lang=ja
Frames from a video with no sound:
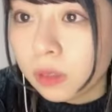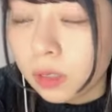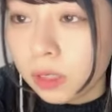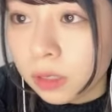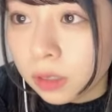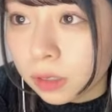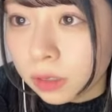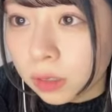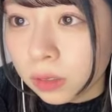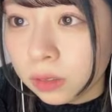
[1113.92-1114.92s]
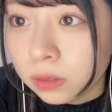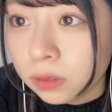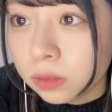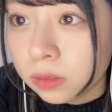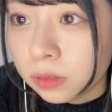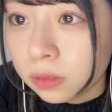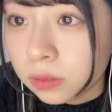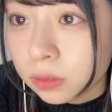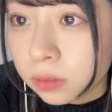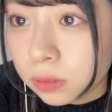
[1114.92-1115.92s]
何が上がってた
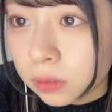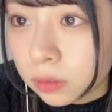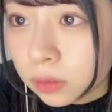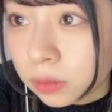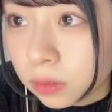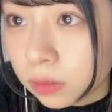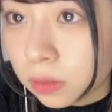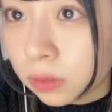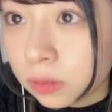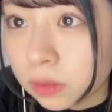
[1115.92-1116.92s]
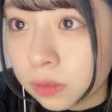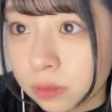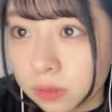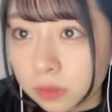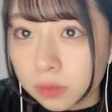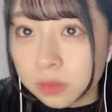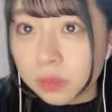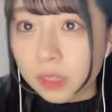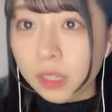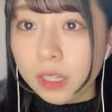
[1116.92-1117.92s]

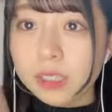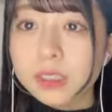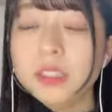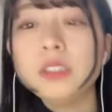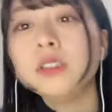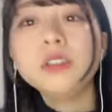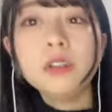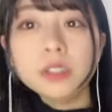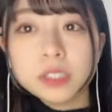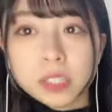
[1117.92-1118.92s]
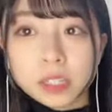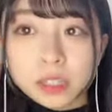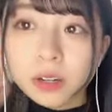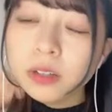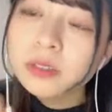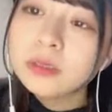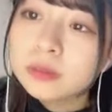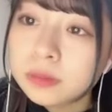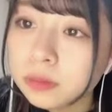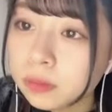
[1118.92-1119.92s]
ティッシュ用意してるよ
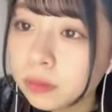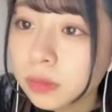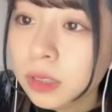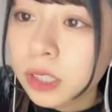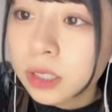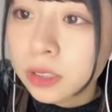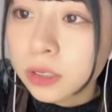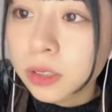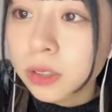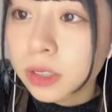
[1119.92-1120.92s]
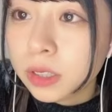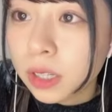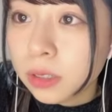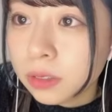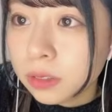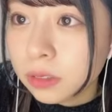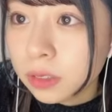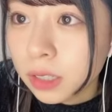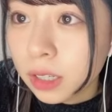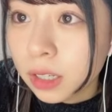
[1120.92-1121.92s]
ティッシュ用意してる
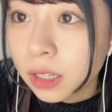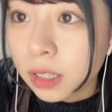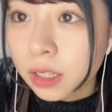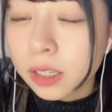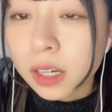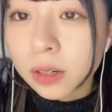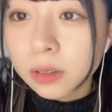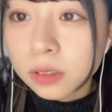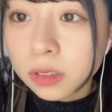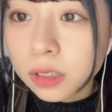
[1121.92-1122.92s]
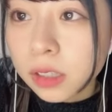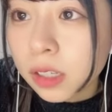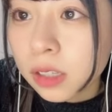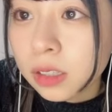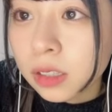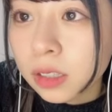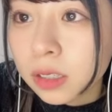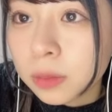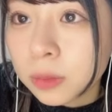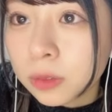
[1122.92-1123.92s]
いや本当にねなん
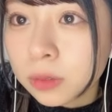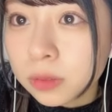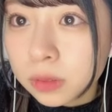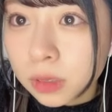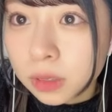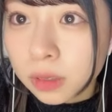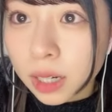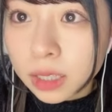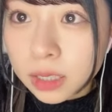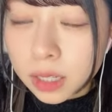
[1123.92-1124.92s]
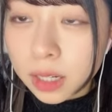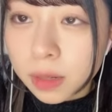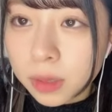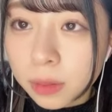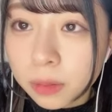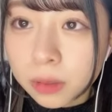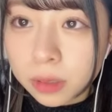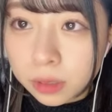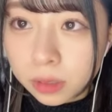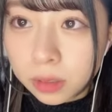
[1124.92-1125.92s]
かもうあのガチで涙もろいん
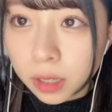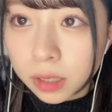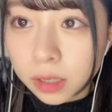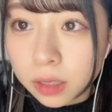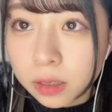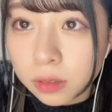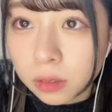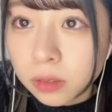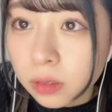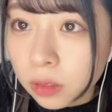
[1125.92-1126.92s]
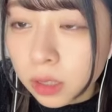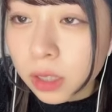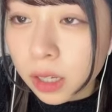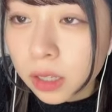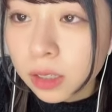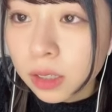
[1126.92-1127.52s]
です最近本当にね